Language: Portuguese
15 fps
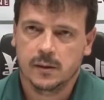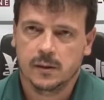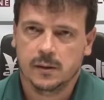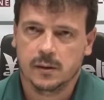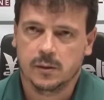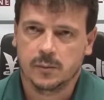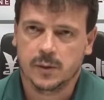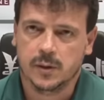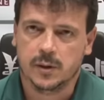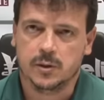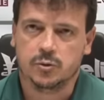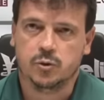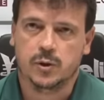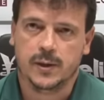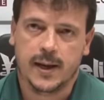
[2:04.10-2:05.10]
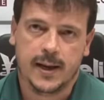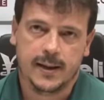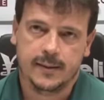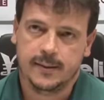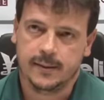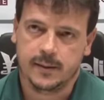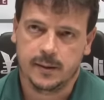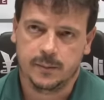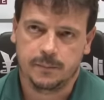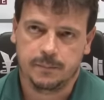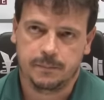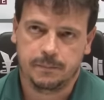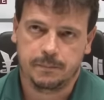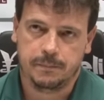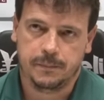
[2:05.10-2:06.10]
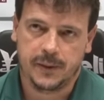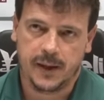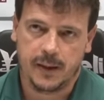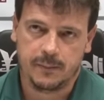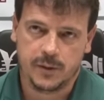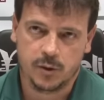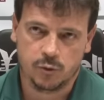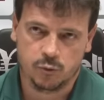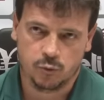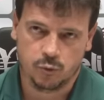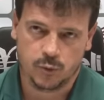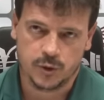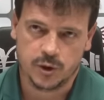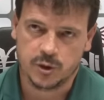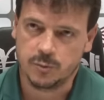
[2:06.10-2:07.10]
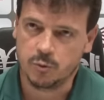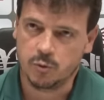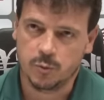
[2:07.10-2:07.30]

É uma jornada que, para mim, junto com esse time,